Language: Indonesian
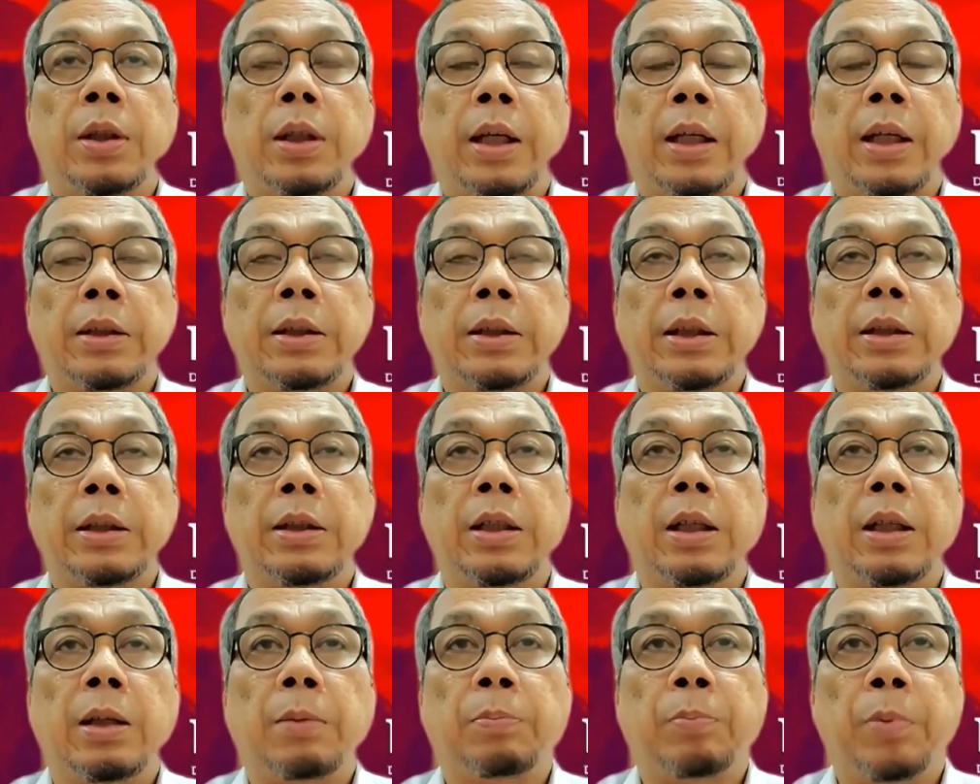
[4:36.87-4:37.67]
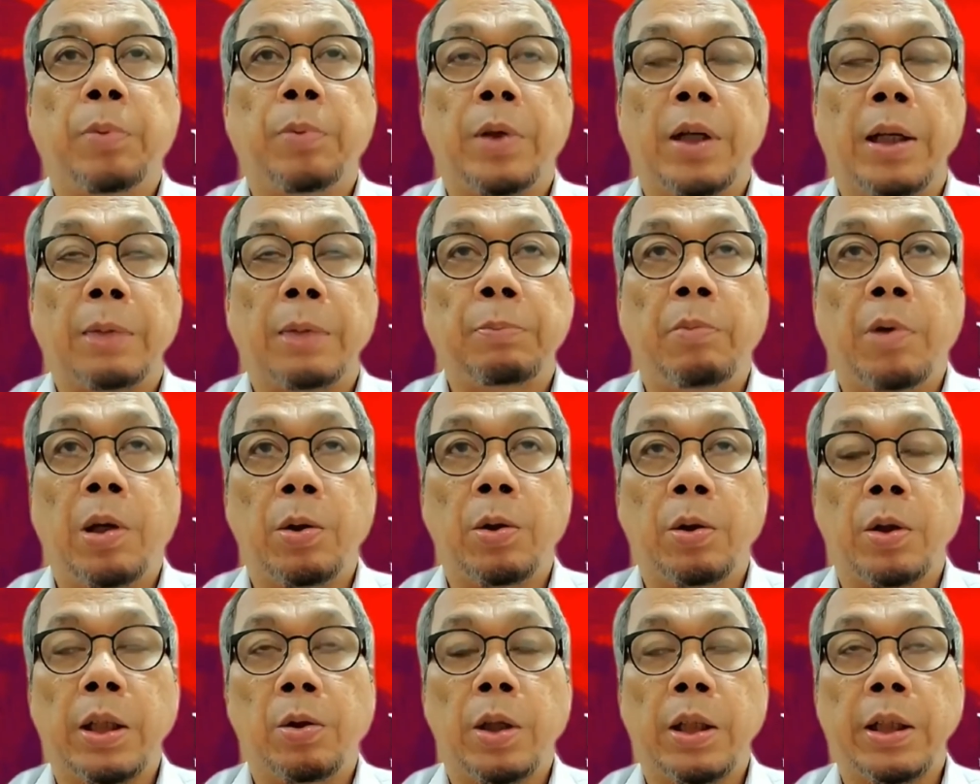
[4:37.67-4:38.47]
Artinya apa?
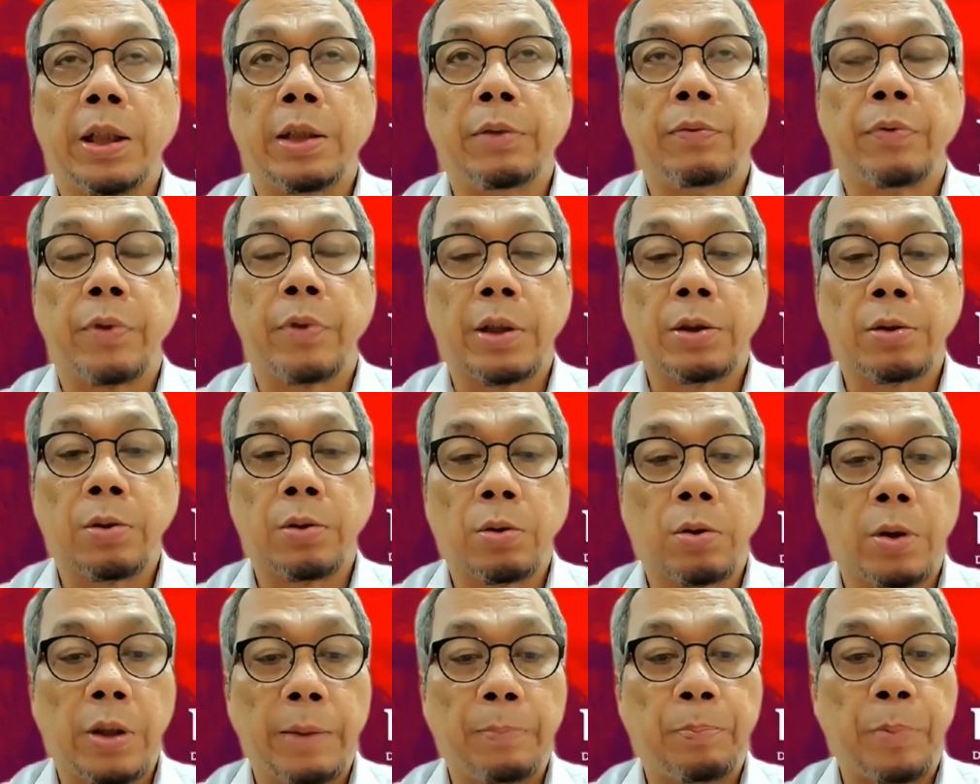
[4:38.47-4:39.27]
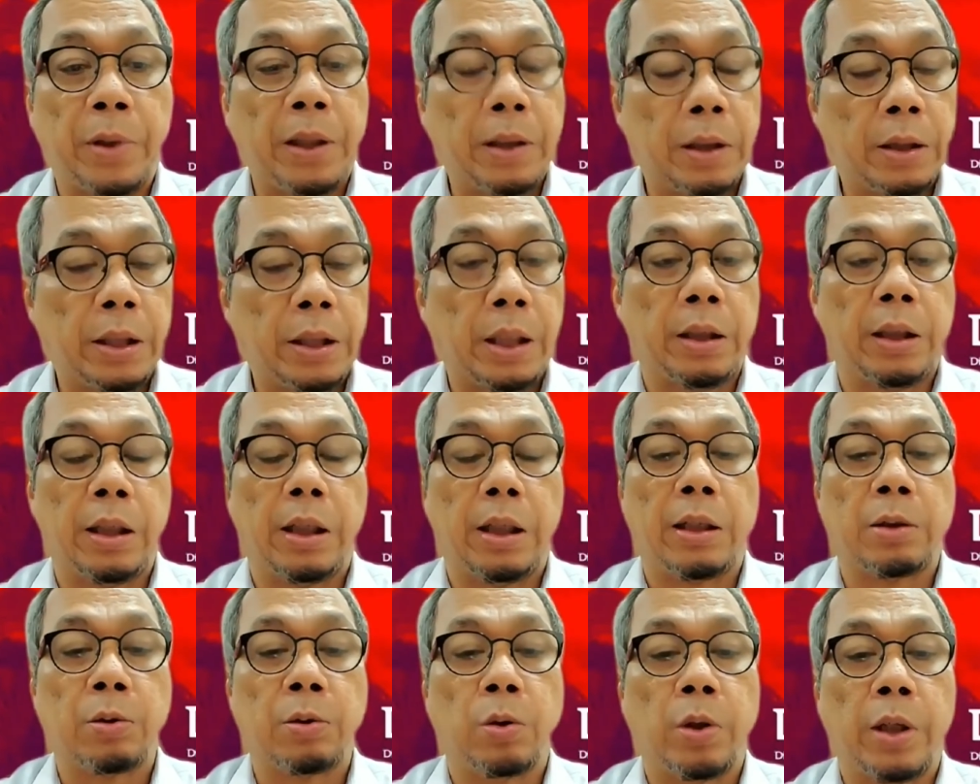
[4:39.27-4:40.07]
Pembangunan infrastruktur ini penting
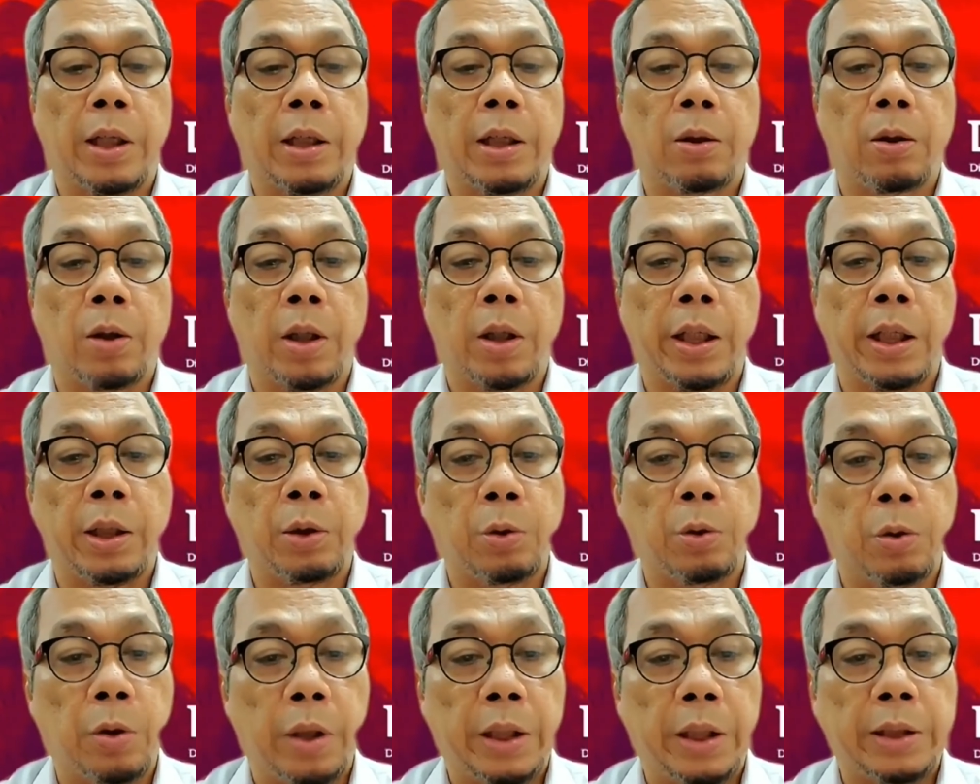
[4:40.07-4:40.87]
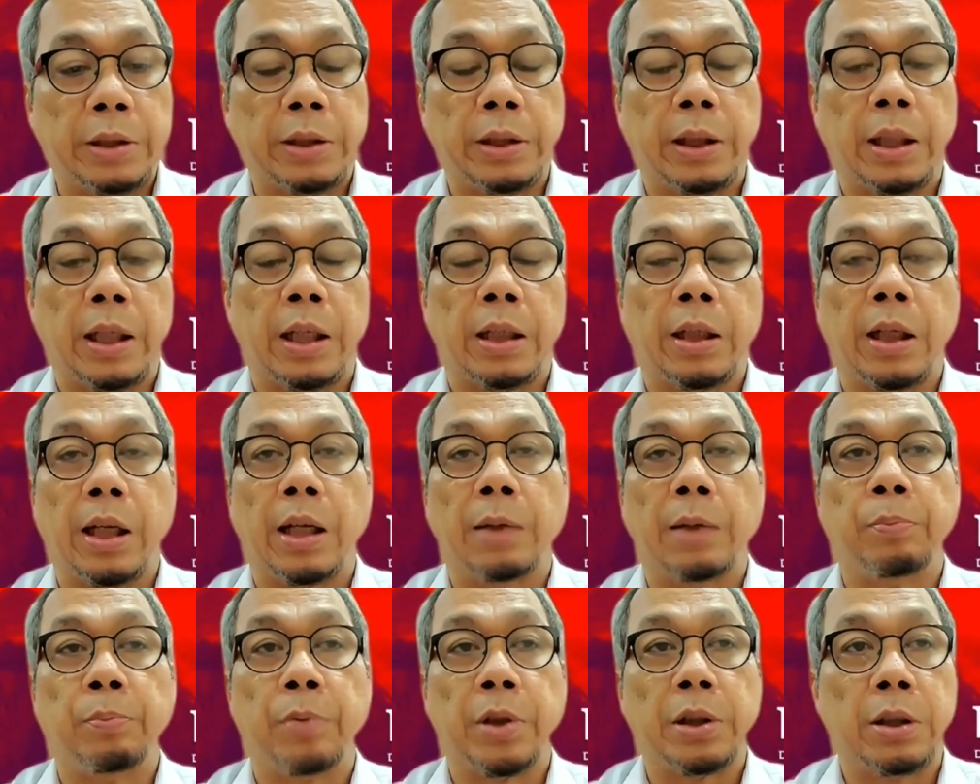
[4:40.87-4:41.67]
dilakukan oleh Indonesia
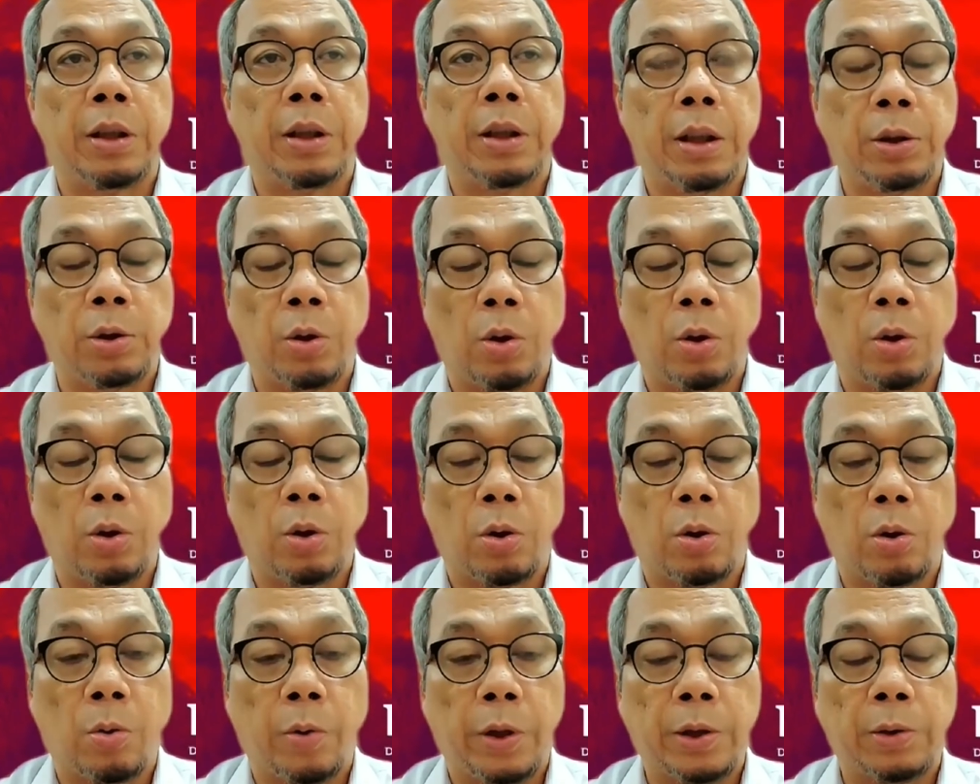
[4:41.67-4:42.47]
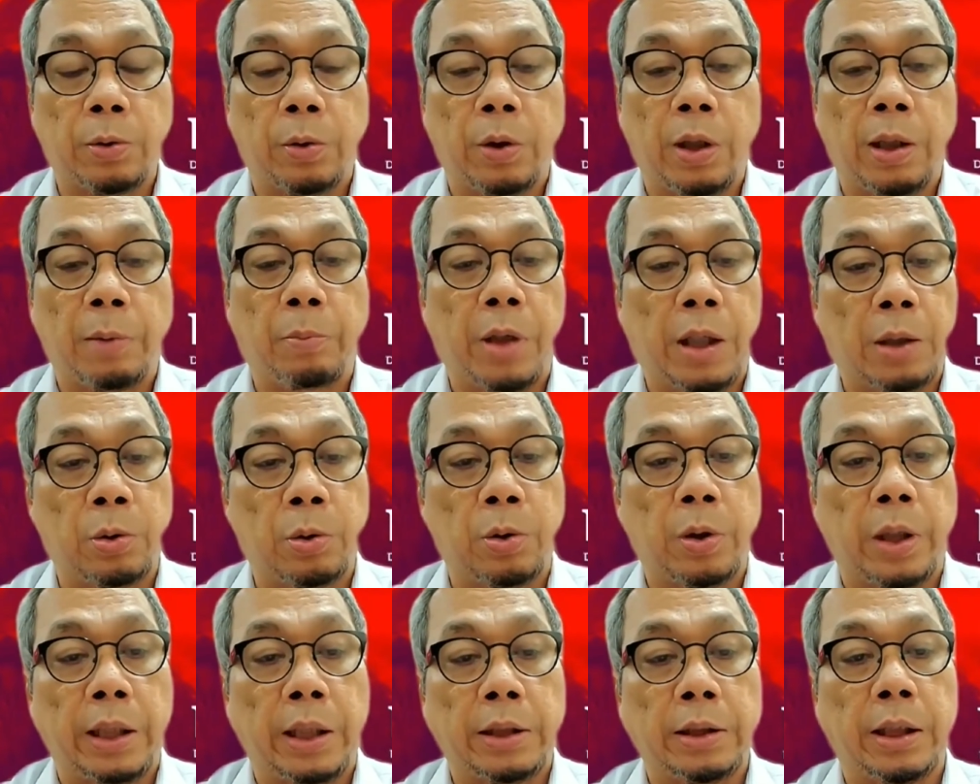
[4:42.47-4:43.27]
dan Presiden Jokowi sudah
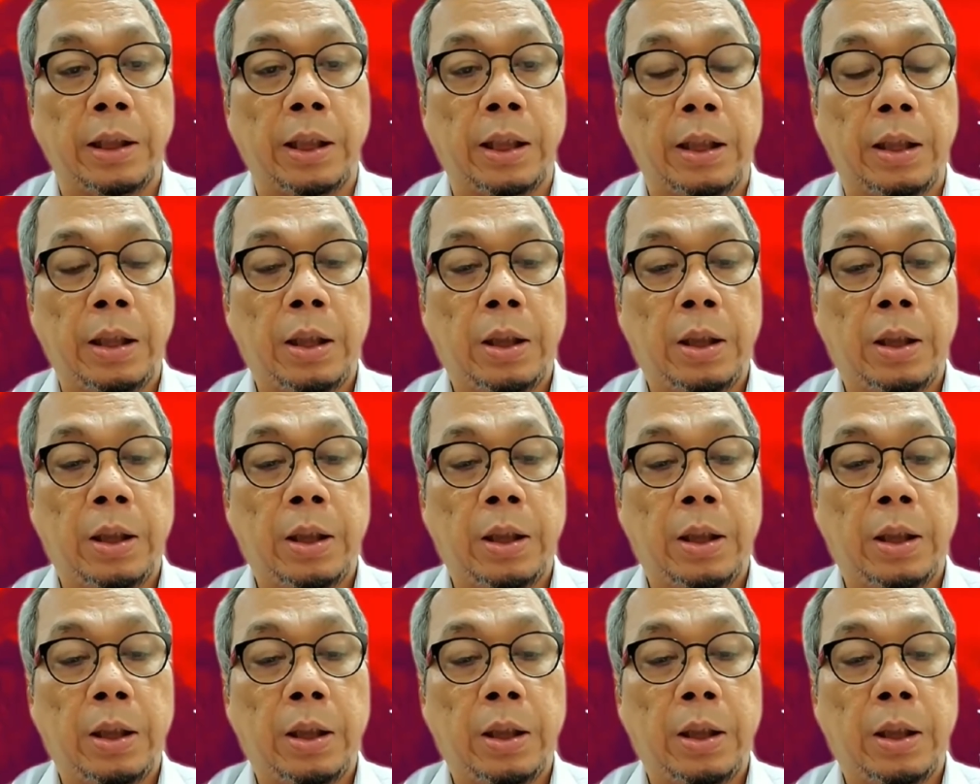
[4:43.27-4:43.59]
melakukannya